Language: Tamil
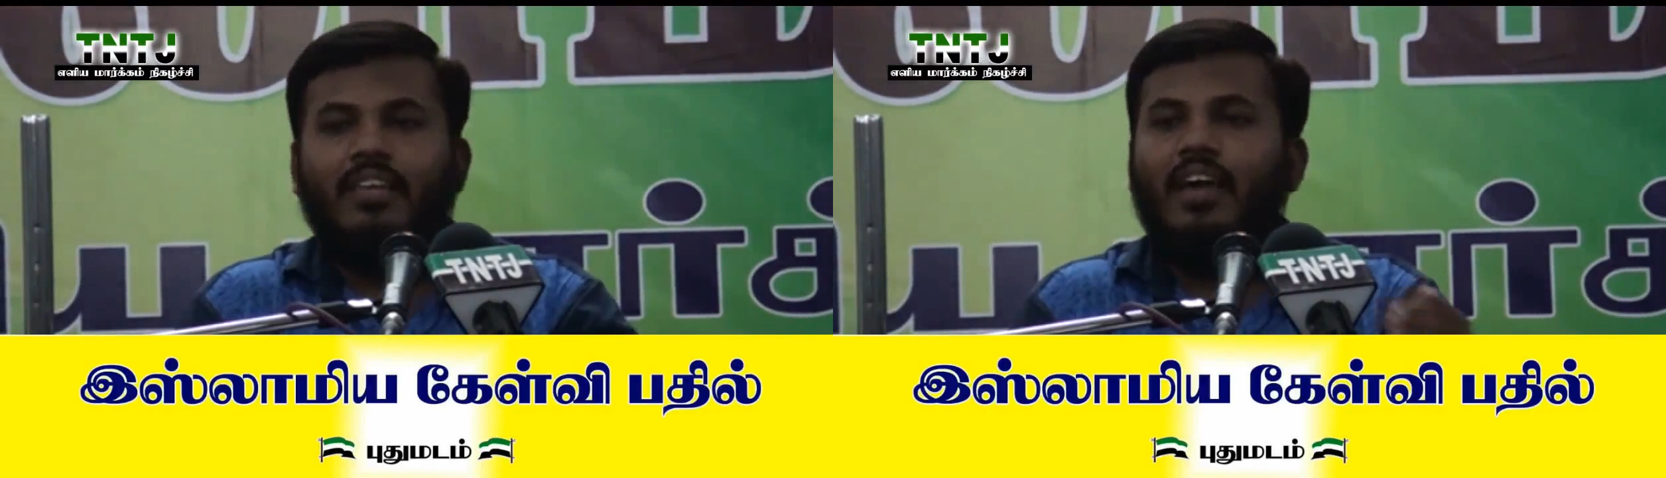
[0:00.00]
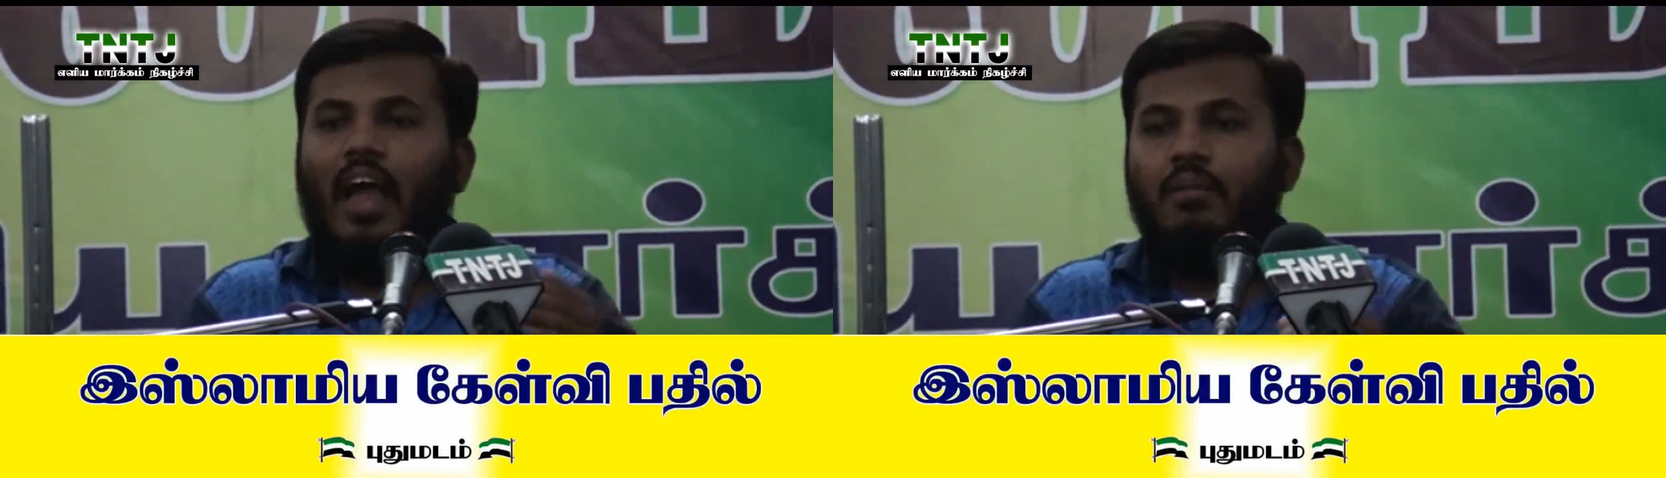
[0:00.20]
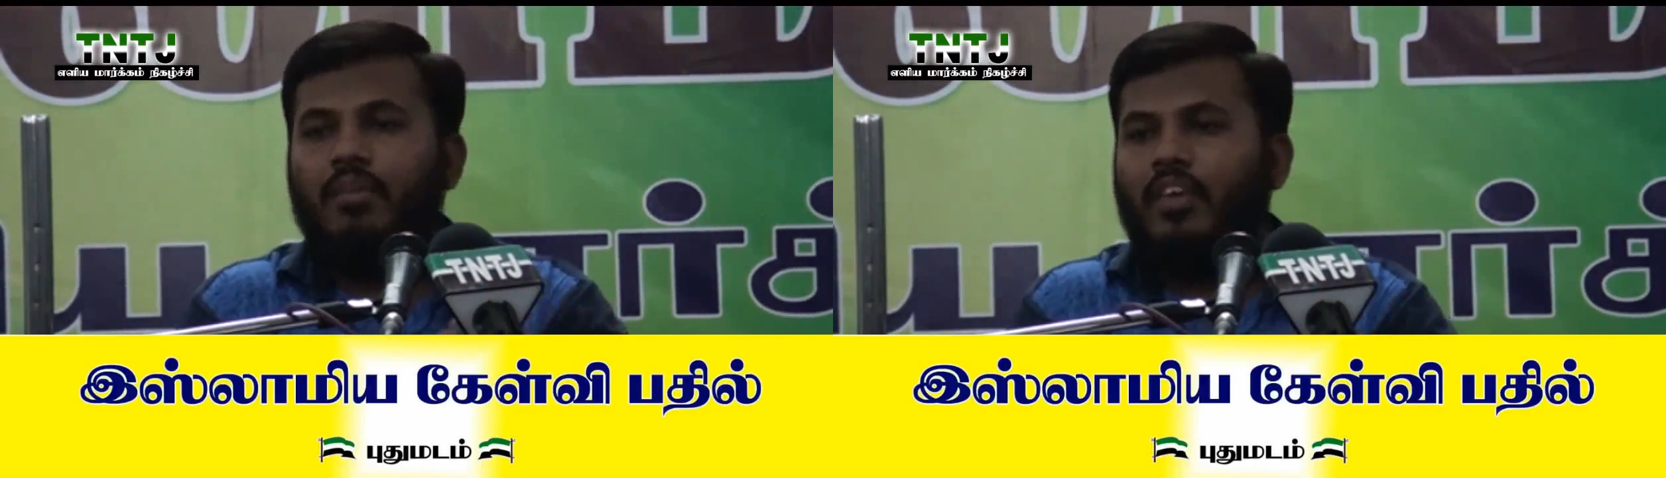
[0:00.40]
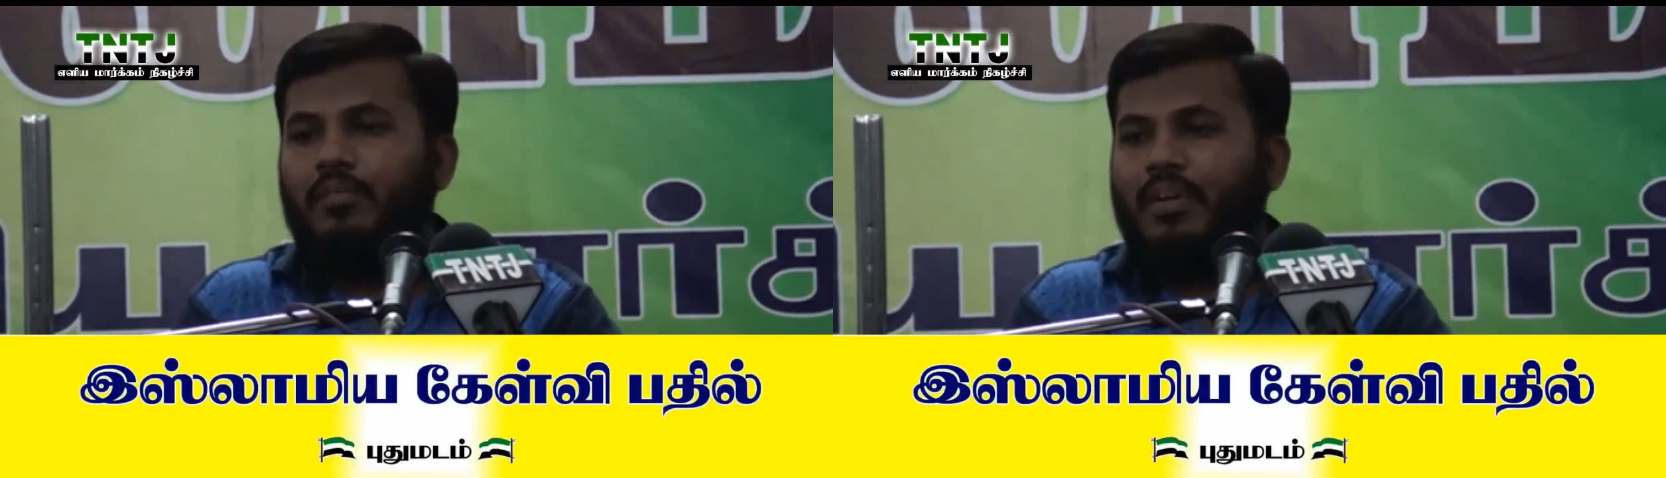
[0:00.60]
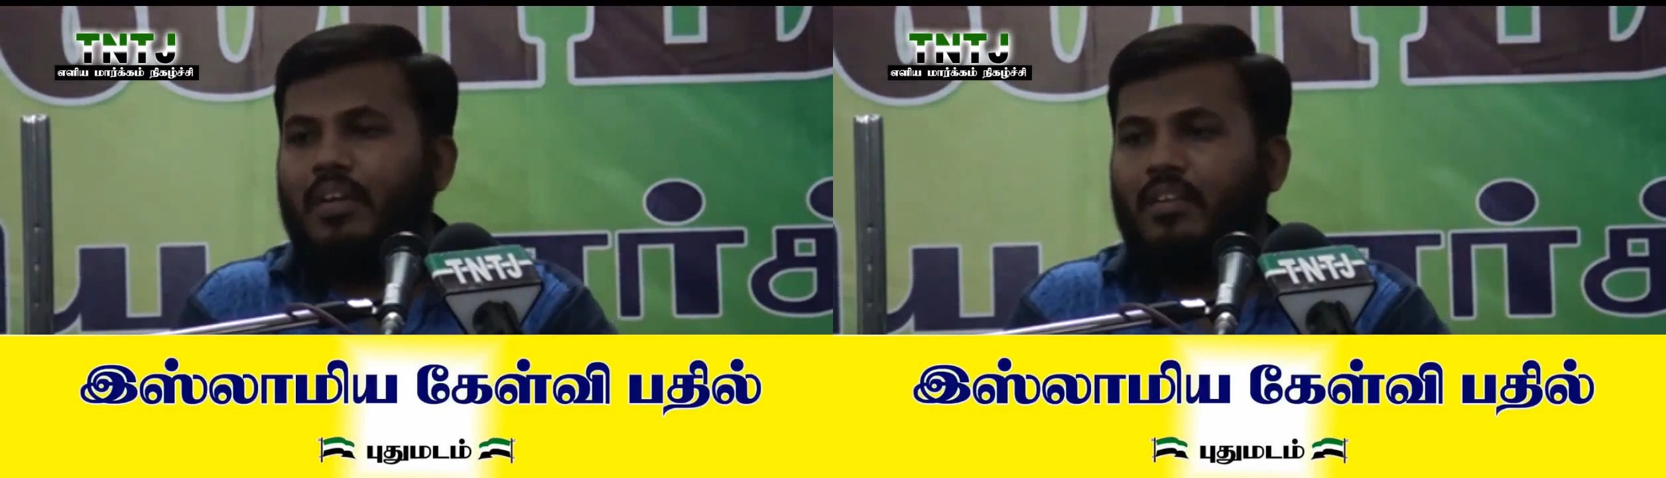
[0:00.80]
எது
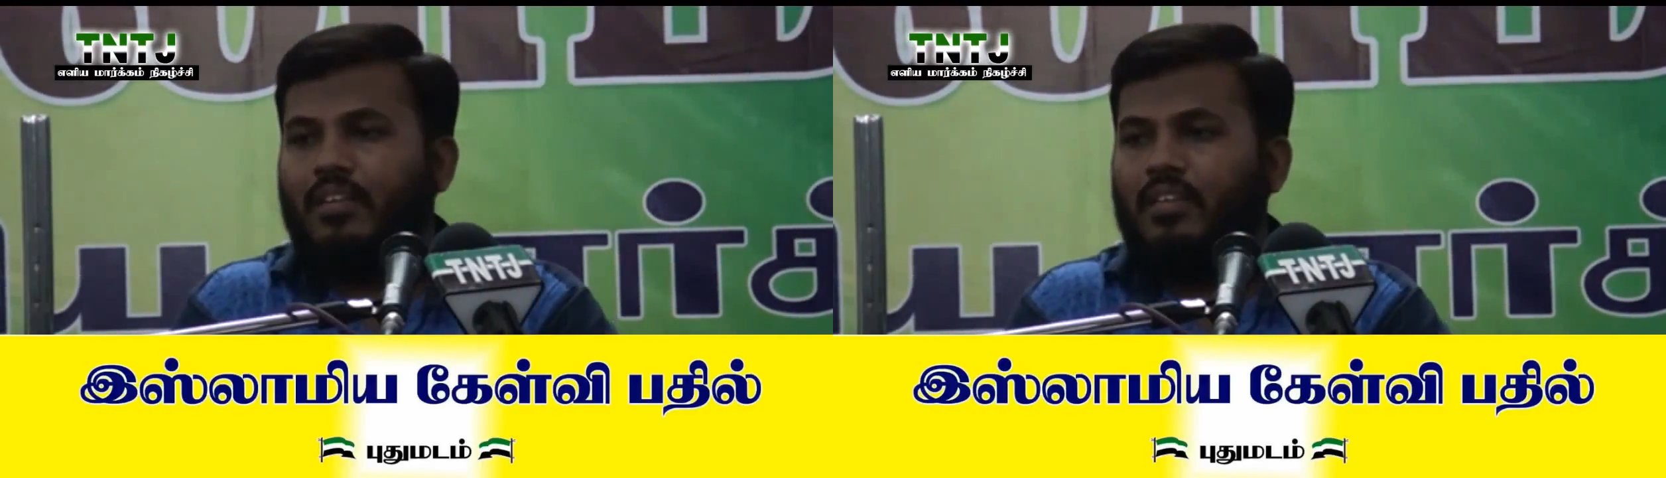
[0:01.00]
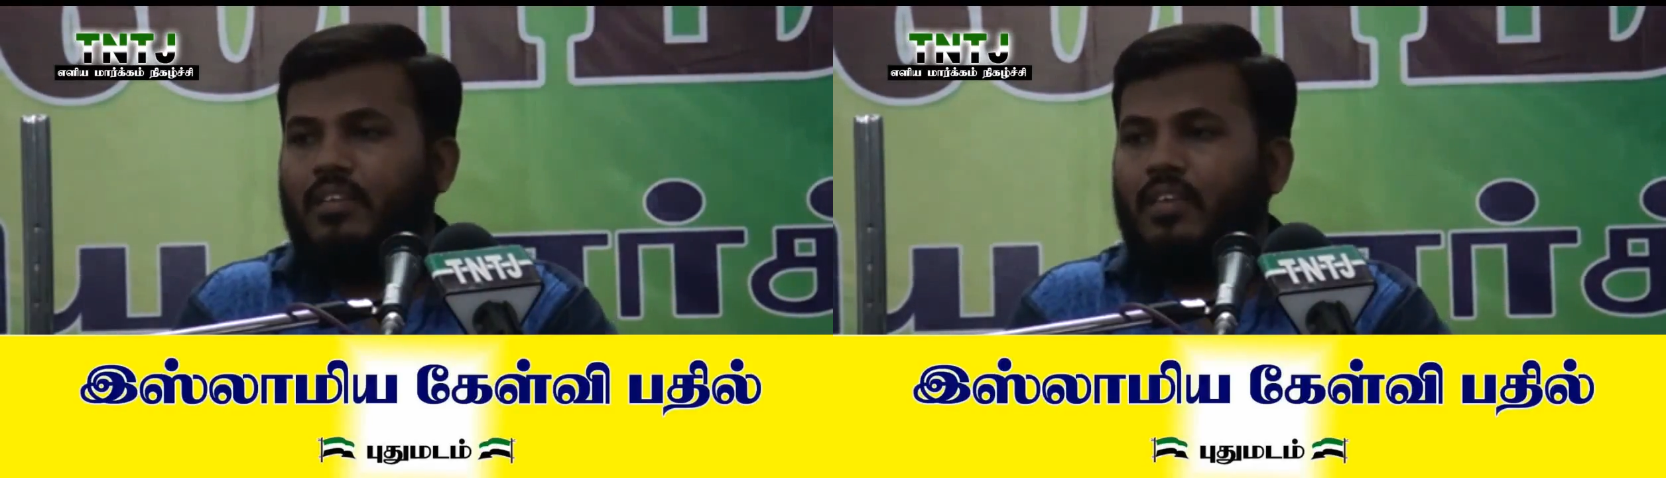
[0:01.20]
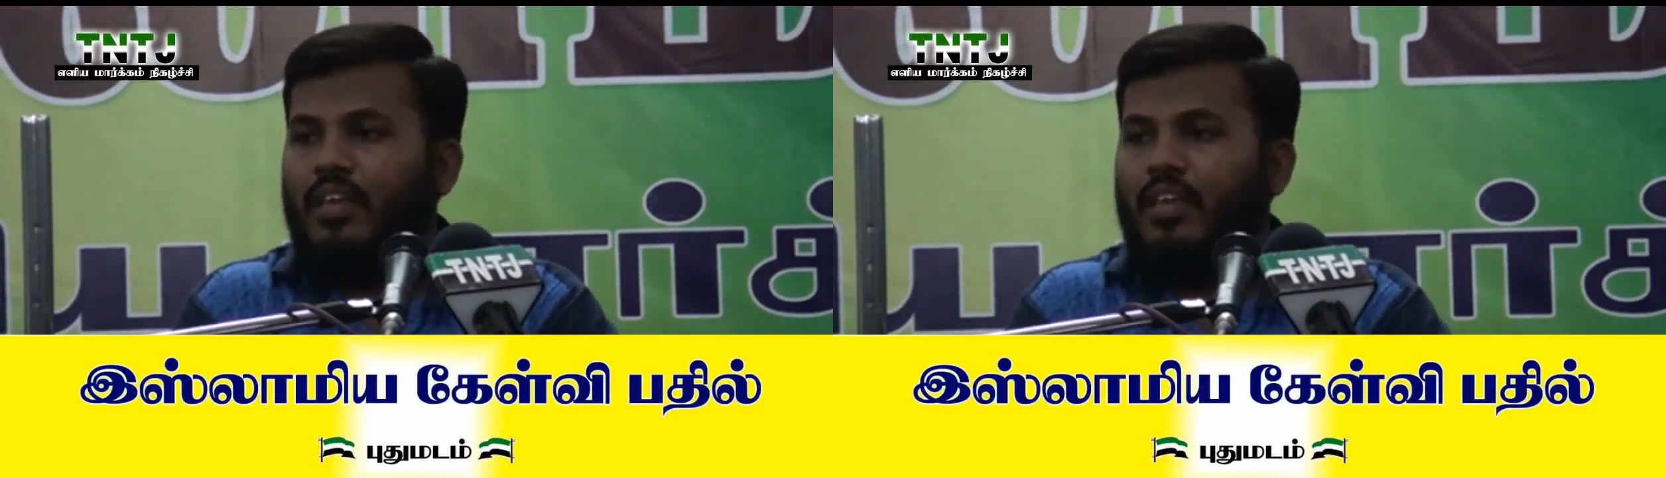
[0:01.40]
அனுமதிக்கப்பட்டிருக்குது